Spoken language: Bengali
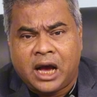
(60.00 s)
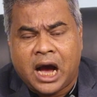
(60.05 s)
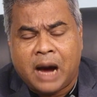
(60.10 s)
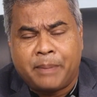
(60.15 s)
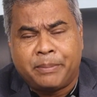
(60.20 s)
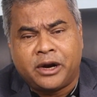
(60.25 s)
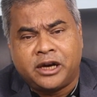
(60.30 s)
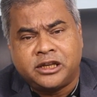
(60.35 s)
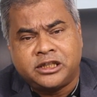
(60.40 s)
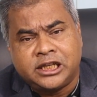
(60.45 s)

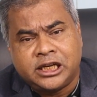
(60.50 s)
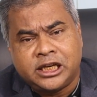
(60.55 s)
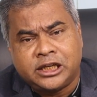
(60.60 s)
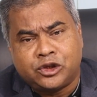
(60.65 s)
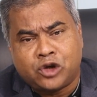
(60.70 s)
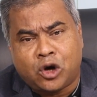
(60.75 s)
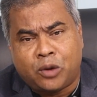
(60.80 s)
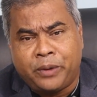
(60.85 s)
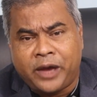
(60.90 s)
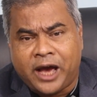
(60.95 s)
আপনারা যে
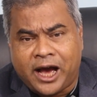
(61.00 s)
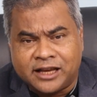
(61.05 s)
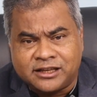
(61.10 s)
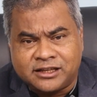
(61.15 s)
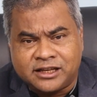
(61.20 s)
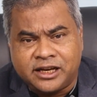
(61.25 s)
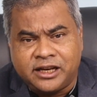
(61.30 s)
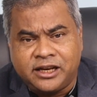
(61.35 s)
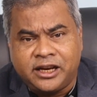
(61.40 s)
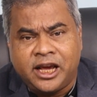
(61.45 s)
জবে
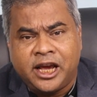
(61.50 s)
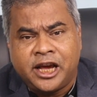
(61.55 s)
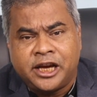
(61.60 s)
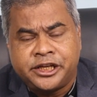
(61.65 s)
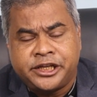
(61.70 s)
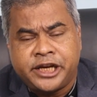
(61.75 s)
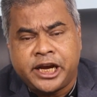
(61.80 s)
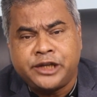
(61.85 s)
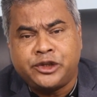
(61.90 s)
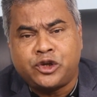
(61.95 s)
আছেন
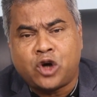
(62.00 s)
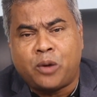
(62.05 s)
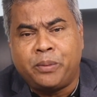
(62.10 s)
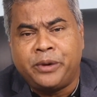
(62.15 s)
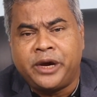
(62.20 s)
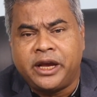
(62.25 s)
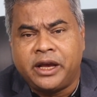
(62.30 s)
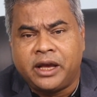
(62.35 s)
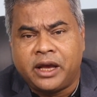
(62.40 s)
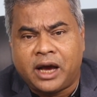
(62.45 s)
সেই জবে
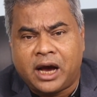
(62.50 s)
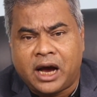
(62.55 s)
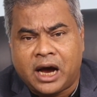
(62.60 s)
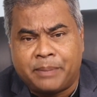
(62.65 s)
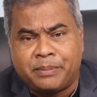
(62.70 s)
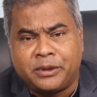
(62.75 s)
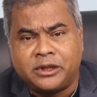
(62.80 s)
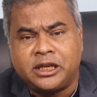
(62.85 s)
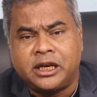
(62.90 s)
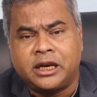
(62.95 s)

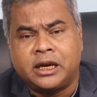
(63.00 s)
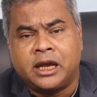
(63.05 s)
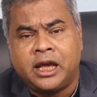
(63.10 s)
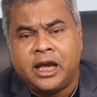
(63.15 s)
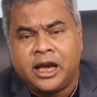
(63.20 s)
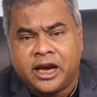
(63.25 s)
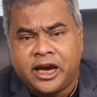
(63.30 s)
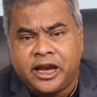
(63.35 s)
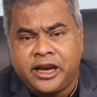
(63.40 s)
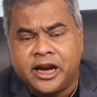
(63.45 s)
আপনাদের
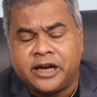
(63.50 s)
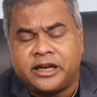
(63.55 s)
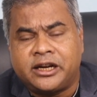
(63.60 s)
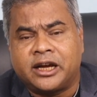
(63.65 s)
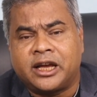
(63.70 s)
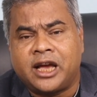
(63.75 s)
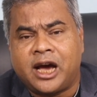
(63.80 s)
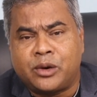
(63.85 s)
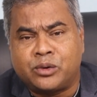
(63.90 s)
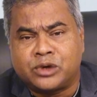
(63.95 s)
কেরিয়ারটাকে
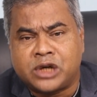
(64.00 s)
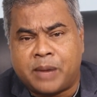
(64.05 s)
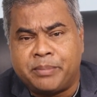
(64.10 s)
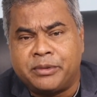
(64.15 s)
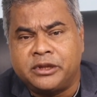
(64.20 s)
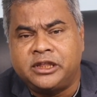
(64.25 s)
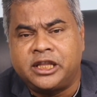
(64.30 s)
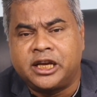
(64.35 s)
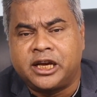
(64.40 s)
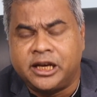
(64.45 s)
আরও সামনের
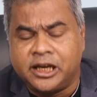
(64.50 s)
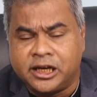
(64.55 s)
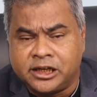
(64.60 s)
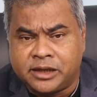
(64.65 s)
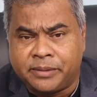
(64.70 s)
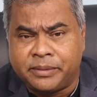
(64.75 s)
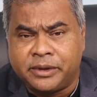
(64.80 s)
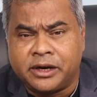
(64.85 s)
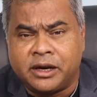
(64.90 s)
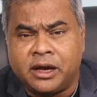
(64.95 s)
দিকে নিয়ে
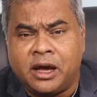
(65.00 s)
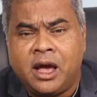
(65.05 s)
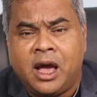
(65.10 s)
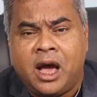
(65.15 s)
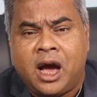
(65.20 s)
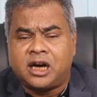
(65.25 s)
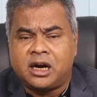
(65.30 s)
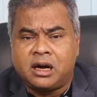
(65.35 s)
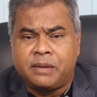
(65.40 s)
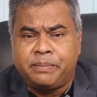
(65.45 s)
যাবেন
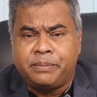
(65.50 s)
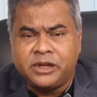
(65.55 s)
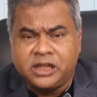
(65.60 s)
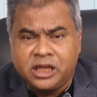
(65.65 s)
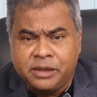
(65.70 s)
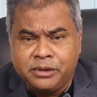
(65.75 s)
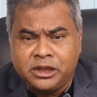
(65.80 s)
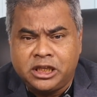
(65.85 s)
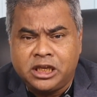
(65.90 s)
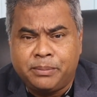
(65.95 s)
সারা
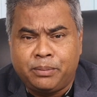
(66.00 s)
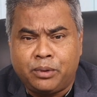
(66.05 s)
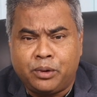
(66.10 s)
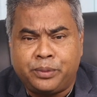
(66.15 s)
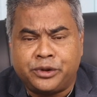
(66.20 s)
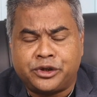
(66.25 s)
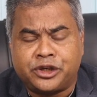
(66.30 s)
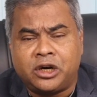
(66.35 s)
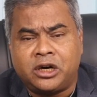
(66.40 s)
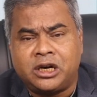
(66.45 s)
পৃথিবীতে
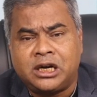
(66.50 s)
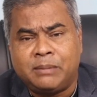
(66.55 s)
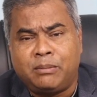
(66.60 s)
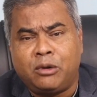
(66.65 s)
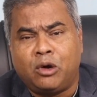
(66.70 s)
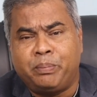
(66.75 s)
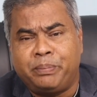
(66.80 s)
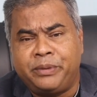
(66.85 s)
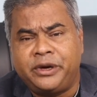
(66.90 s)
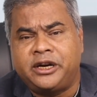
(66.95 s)
প্রফেশনাল
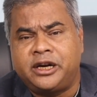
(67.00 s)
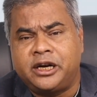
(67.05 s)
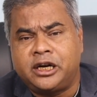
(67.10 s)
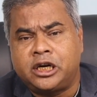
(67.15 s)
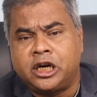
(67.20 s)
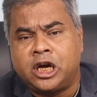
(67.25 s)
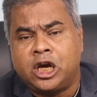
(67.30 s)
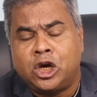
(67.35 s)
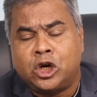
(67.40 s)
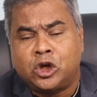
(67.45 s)
ডেভেলপমেন্টের
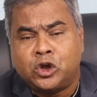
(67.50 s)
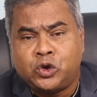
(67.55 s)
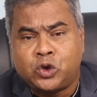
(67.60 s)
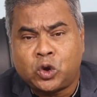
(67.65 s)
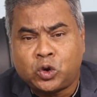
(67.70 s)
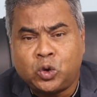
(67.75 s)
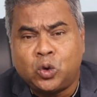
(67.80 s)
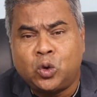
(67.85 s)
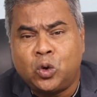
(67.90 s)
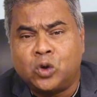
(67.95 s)

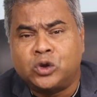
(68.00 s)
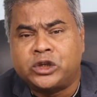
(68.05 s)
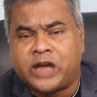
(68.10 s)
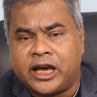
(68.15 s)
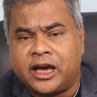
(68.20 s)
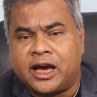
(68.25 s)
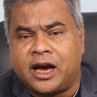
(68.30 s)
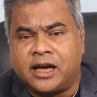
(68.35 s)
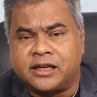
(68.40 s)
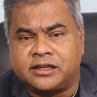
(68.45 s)
যতগুলো
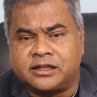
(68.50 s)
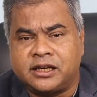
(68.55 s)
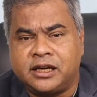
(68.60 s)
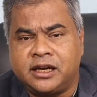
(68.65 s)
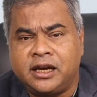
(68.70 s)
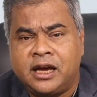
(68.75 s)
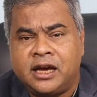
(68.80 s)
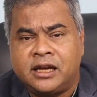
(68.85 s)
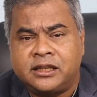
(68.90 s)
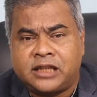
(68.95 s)
জায়গা আছে
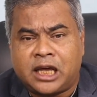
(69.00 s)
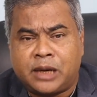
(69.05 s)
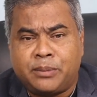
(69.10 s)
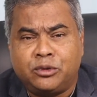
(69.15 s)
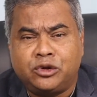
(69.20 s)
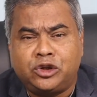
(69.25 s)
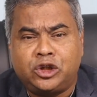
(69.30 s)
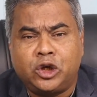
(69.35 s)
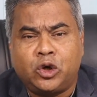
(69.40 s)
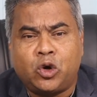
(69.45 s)
তার
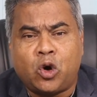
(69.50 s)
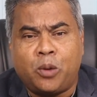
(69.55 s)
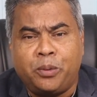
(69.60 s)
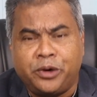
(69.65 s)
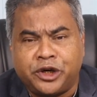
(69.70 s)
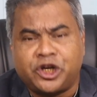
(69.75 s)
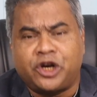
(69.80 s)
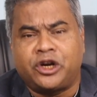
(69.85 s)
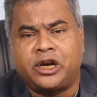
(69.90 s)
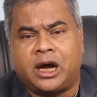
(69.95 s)
মধ্যে
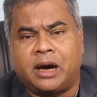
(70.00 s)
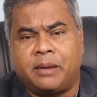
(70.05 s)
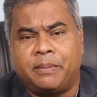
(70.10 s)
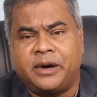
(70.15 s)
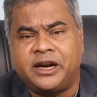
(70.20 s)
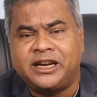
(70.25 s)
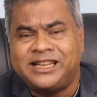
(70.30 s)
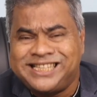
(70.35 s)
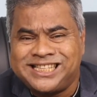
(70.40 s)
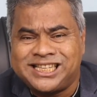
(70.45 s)
গবেষণা বা
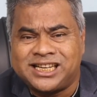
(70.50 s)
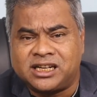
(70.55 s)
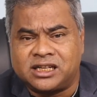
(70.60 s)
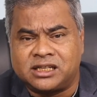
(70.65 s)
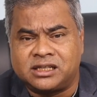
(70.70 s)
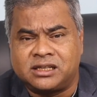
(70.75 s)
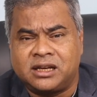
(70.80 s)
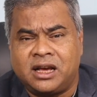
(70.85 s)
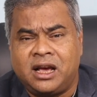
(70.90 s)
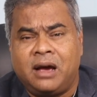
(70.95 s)
রিসার্চ
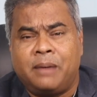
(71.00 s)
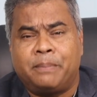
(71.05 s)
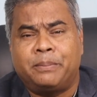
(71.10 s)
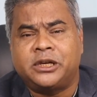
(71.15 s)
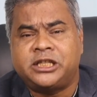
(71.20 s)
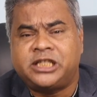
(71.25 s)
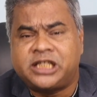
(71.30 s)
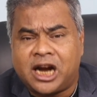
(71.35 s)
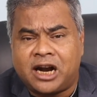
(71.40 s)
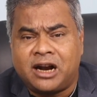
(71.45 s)
বা
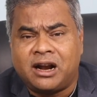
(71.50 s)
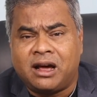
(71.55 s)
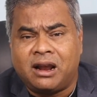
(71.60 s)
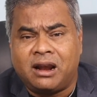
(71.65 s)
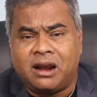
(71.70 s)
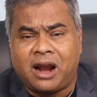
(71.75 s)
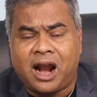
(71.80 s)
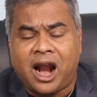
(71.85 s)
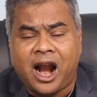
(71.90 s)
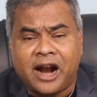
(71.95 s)
জার্নাল
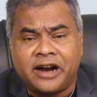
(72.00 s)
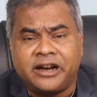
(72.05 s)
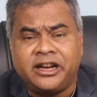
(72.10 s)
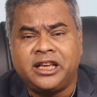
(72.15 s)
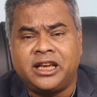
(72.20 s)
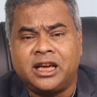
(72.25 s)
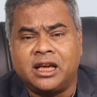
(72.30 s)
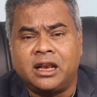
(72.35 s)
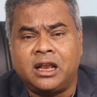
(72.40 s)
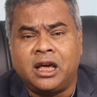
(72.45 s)
আর্টিকেল